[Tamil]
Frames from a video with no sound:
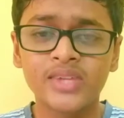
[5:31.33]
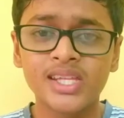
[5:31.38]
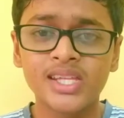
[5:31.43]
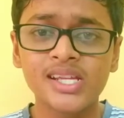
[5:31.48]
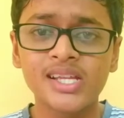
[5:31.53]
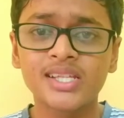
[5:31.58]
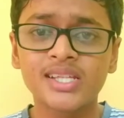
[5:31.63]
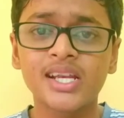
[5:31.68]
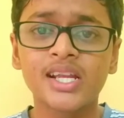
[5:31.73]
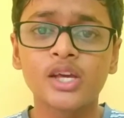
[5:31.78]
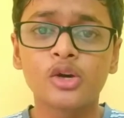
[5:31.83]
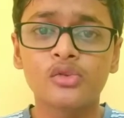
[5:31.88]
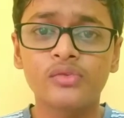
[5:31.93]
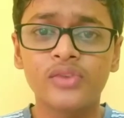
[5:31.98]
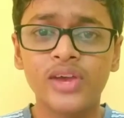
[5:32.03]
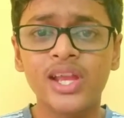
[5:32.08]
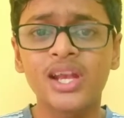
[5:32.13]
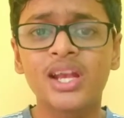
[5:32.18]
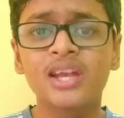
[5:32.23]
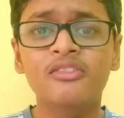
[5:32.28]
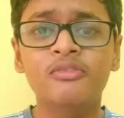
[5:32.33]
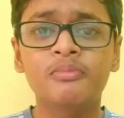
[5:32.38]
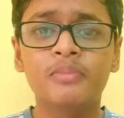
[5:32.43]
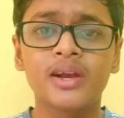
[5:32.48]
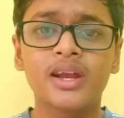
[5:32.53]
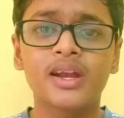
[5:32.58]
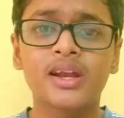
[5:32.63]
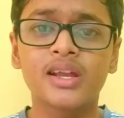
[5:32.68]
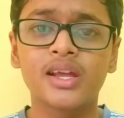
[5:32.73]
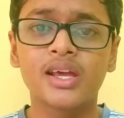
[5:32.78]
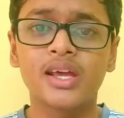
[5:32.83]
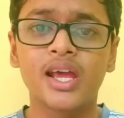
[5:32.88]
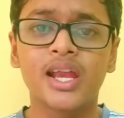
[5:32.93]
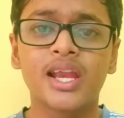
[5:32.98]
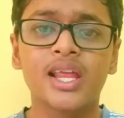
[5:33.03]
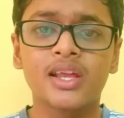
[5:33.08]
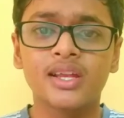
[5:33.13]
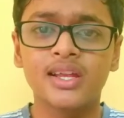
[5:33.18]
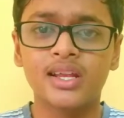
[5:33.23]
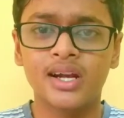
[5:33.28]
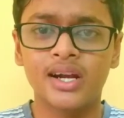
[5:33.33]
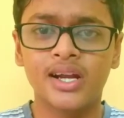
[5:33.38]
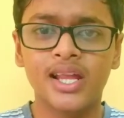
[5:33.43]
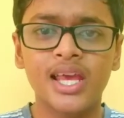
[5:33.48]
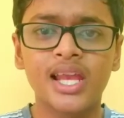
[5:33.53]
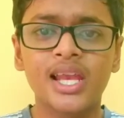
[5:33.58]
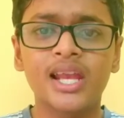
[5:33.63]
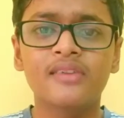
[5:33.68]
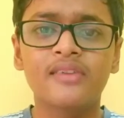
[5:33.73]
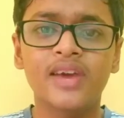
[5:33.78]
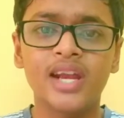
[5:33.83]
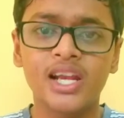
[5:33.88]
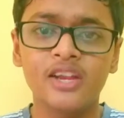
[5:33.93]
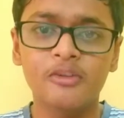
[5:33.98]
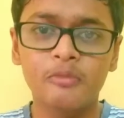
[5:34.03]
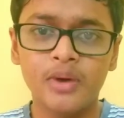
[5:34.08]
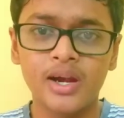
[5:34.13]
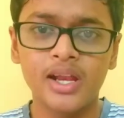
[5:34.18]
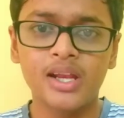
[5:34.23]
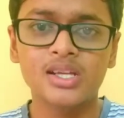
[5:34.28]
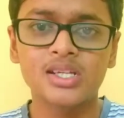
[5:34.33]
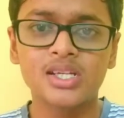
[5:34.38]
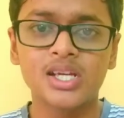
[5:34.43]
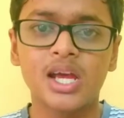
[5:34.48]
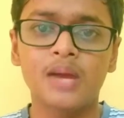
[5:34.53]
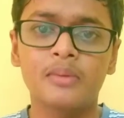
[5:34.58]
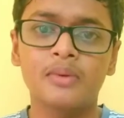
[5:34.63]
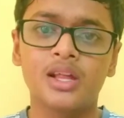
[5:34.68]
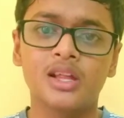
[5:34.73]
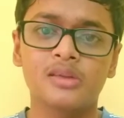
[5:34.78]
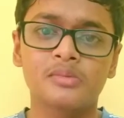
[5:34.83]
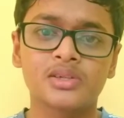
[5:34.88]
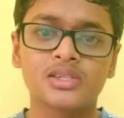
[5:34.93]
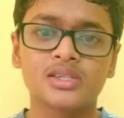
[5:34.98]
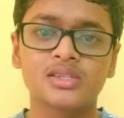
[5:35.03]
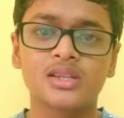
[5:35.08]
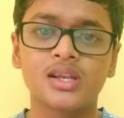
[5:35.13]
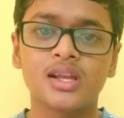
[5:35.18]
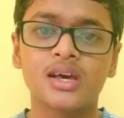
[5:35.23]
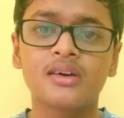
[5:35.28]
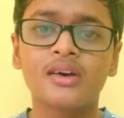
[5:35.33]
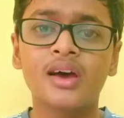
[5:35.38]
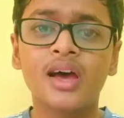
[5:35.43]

இதே நேரத்தில் நீங்கள் வெயிட் லிஃப்ட் பண்ணிட்டு இருக்கீங்க நீங்கள் டெய்லி நான் வெயிட் லிஃப்ட் பண்ணிட்டு இருக்கேன் அப்படிங்கிற பட்சத்தில்